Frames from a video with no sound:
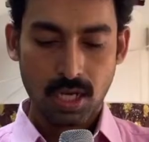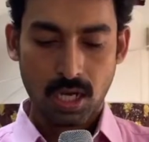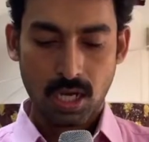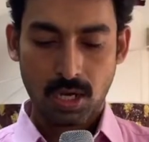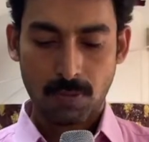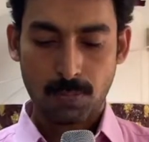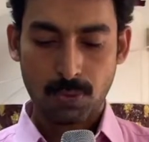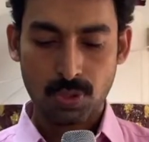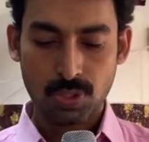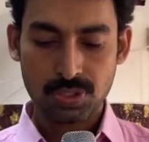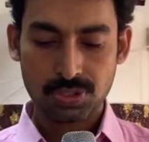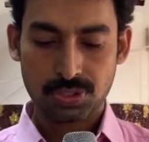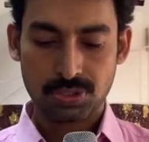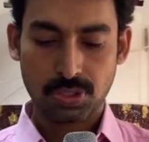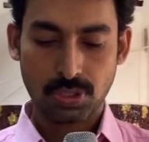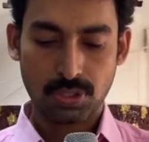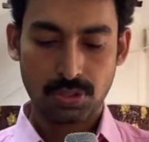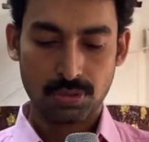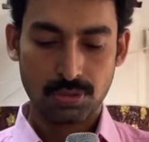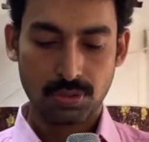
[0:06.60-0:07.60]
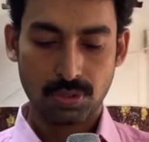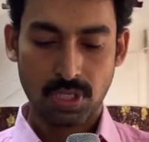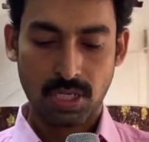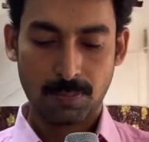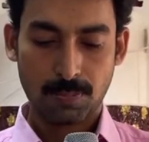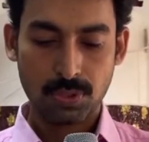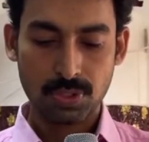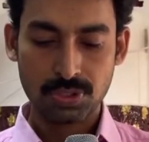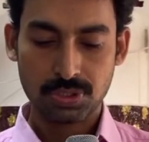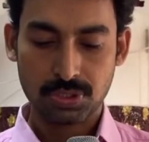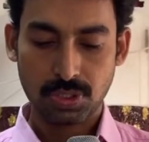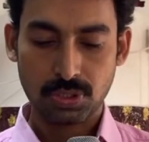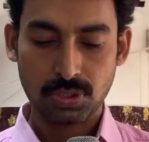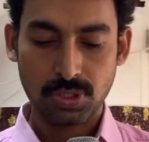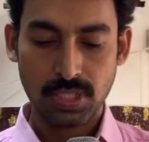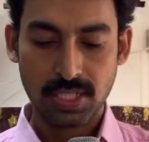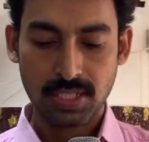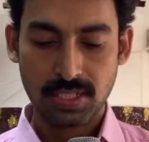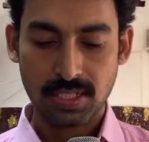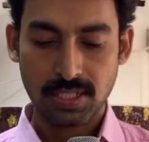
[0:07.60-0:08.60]
అపోస్త్రుడు అపోస్త్రుడు
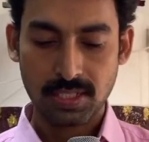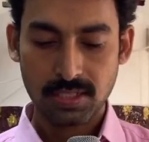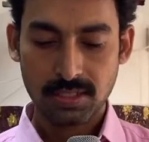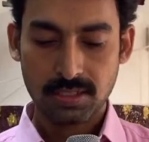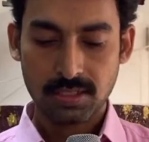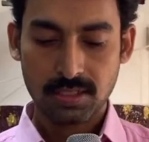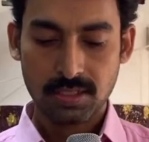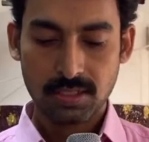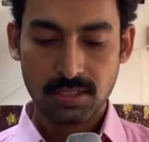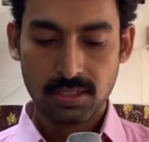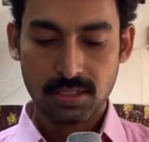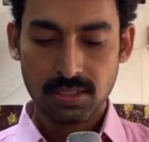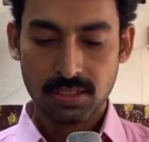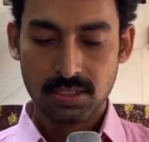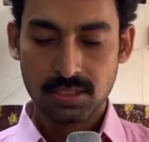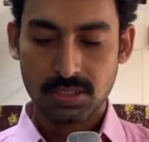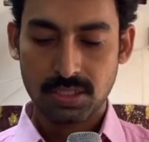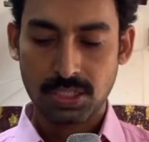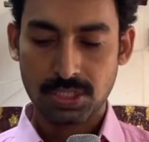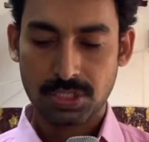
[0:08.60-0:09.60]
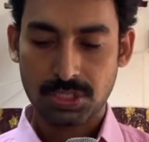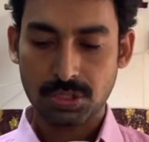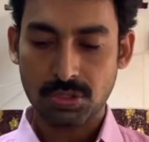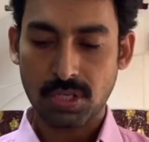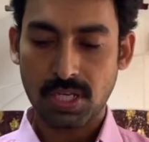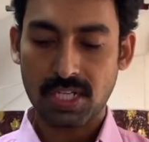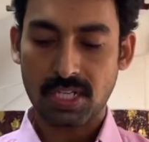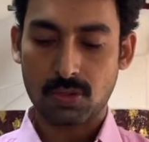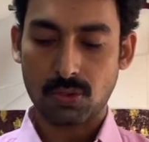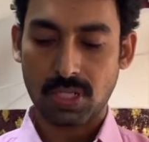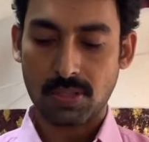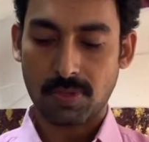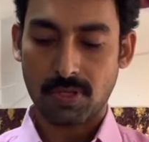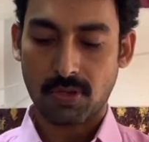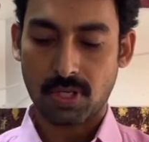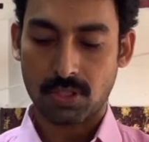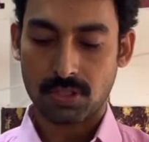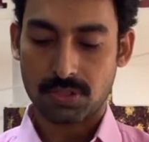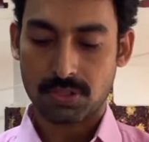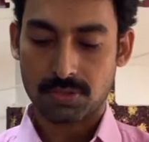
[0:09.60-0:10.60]
లేదా శిష్యుడు అని కూడా మనం
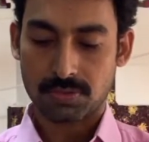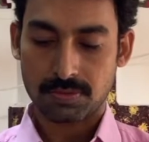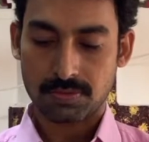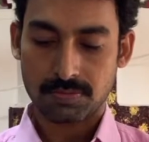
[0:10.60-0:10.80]
అనొచ్చు